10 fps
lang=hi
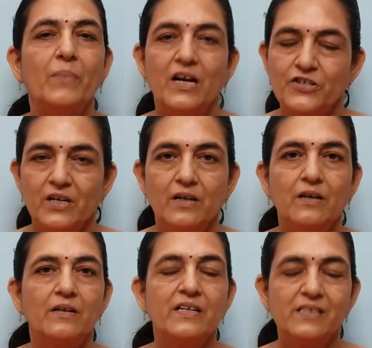भाषा
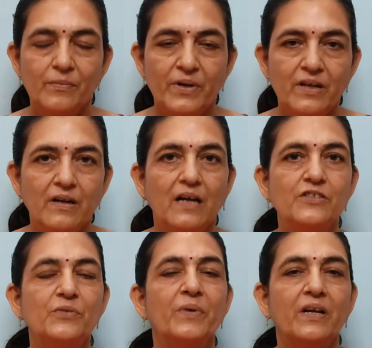किसी भी
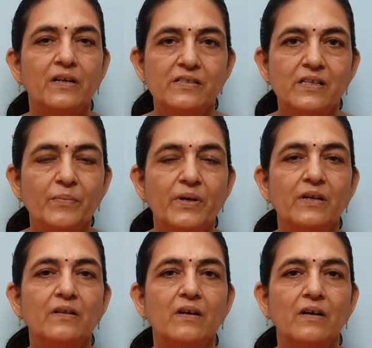राज्य में किसी भी
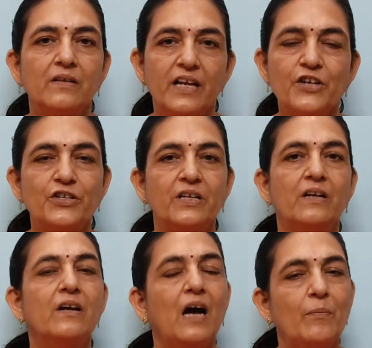देश की
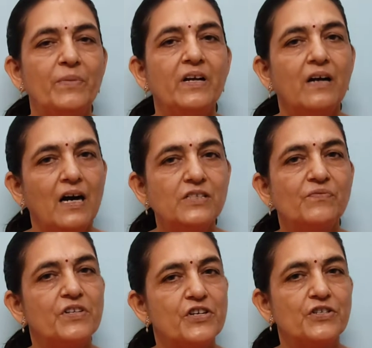अपनी खास
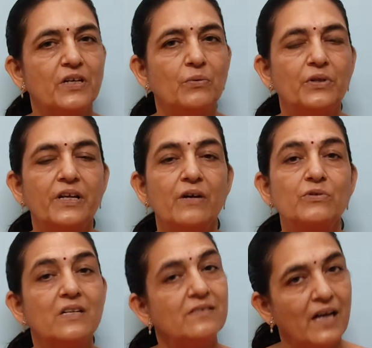विशेषता होती है
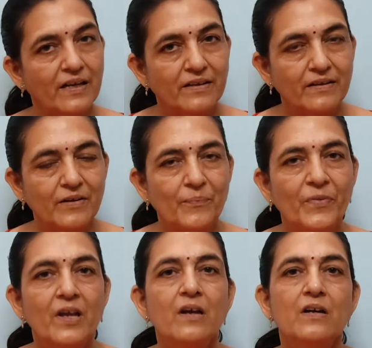उसका साहित्य
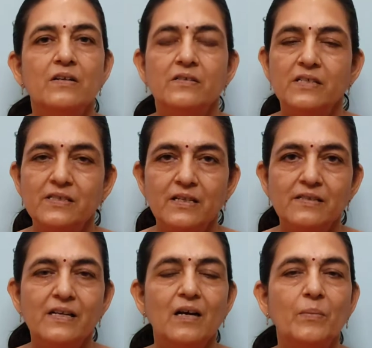जिस तरह
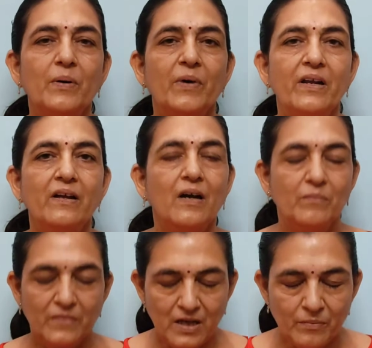से आप हमारे
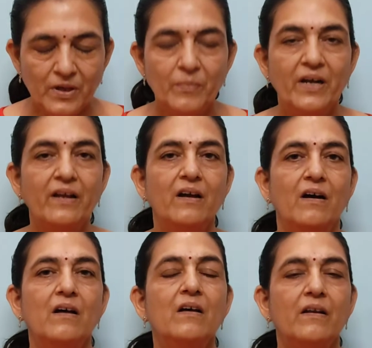हम हम हमारे
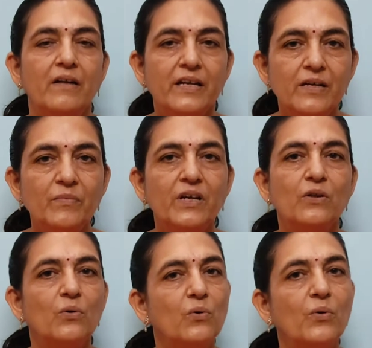यहाँ रहीम के
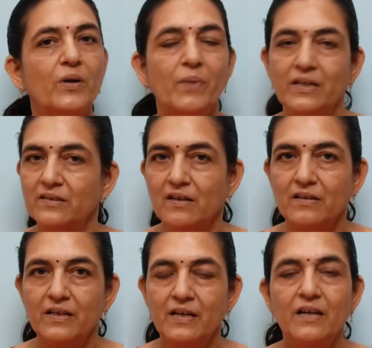दोहों की बात
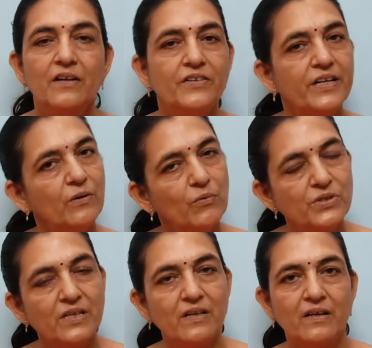करते हैं ठीक
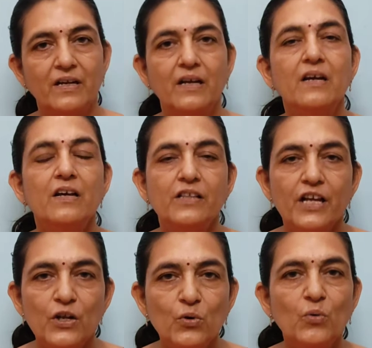उसी तरह
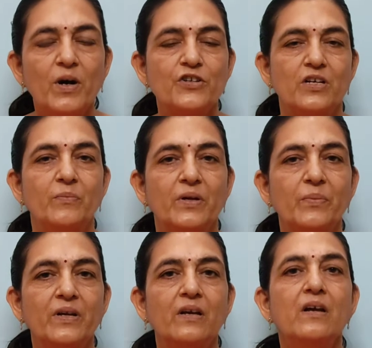तेलुगु भाषा में
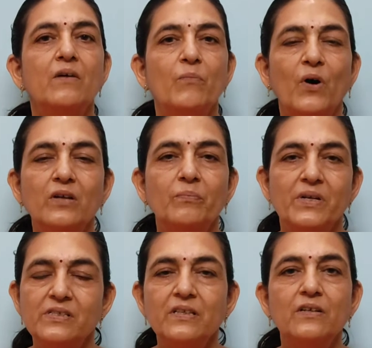भी बहुत
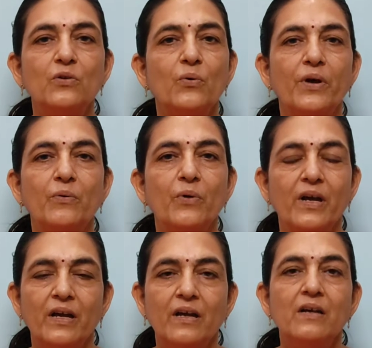प्रसिद्ध दोहे हुए
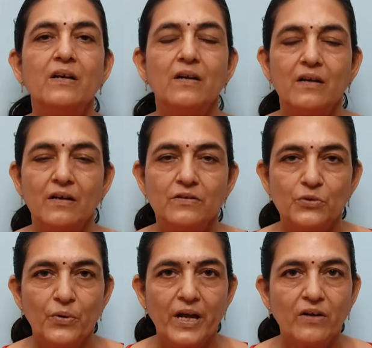हैं
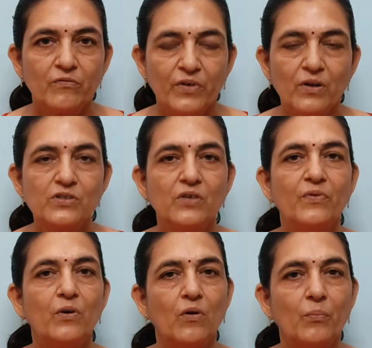जो एक
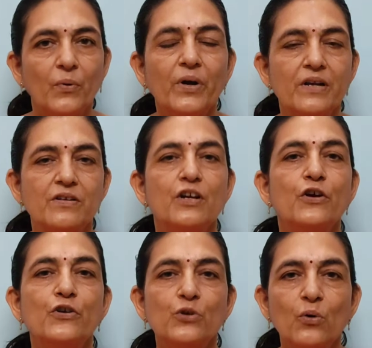फिलोसोफर और पोएट
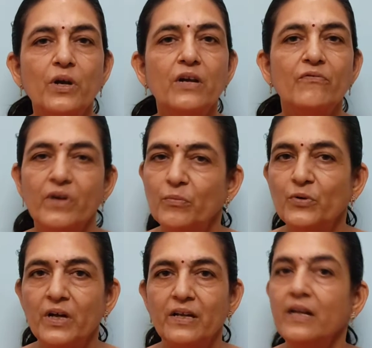योगी
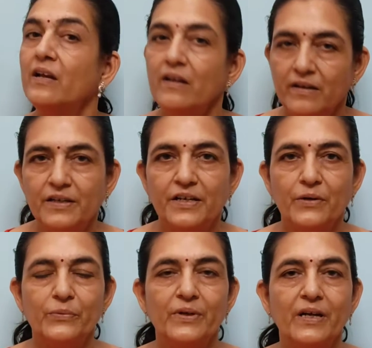वेमुना ने
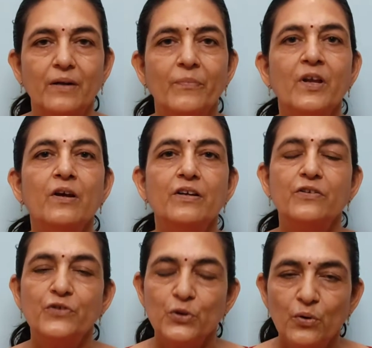लिखे हुए हैं
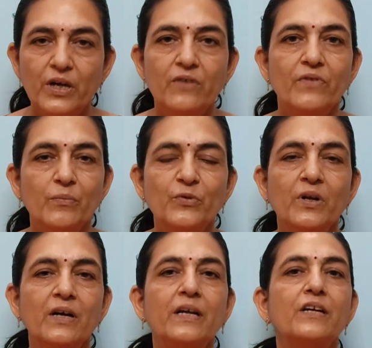योगी
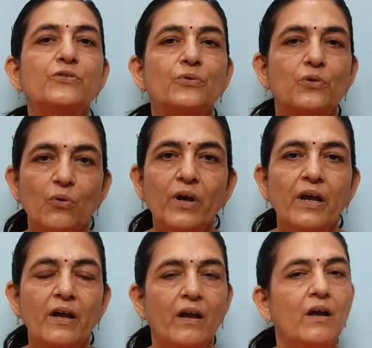वेमुना के जो
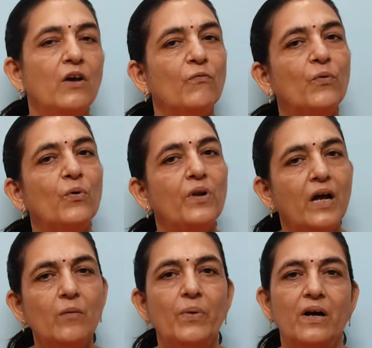दोहे हैं वो
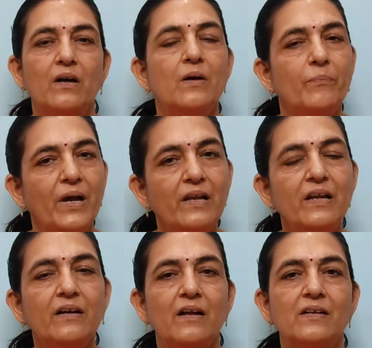लगभग
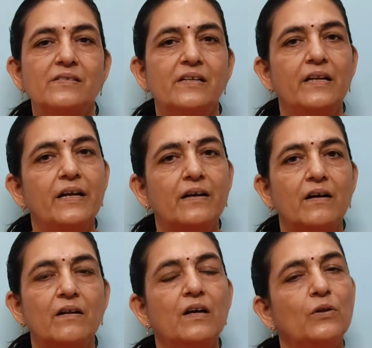पहली क्लास से
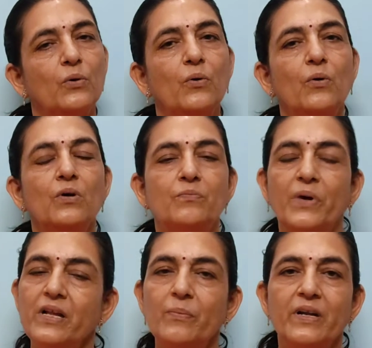लेकर तो
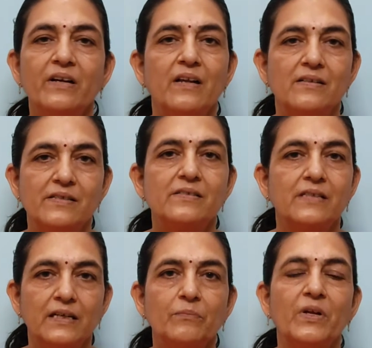बड़ी बड़ी क्लासेस
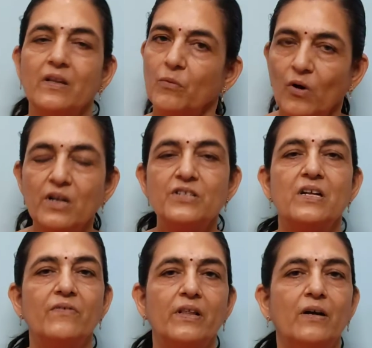तक मतलब कॉलेज
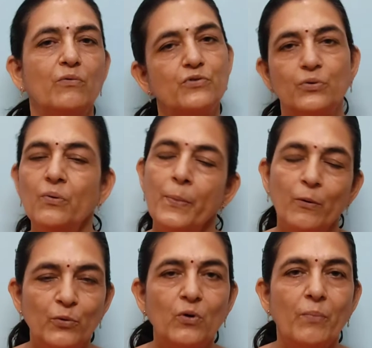लेवल तक उसको
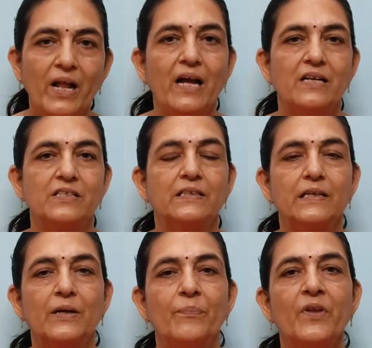उनको पढ़ाया
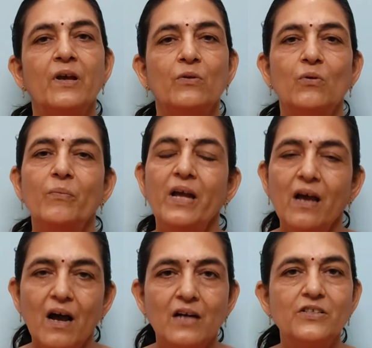जाता है तो मैं
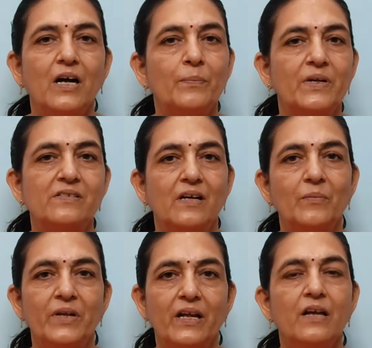आज आपके
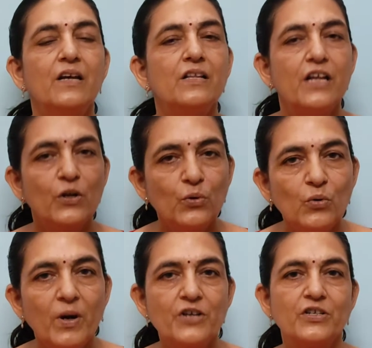सामने
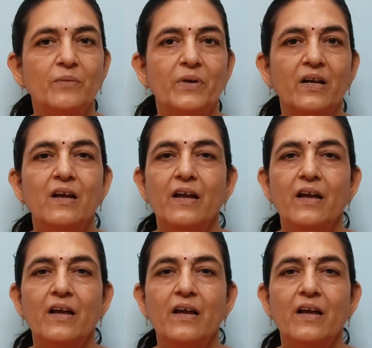तेलुगु भाषा में